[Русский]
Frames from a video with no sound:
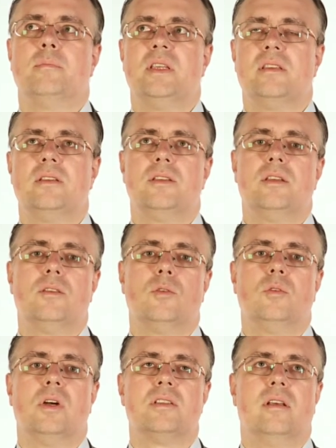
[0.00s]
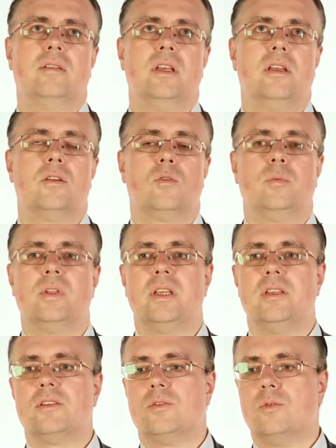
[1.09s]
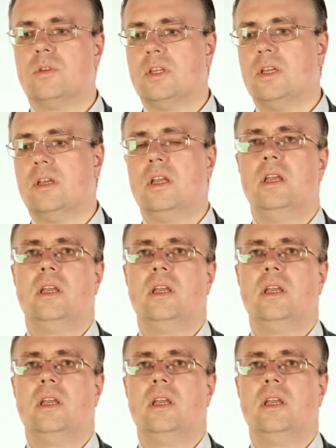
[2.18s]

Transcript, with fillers: бизнесе, то основные крупные институты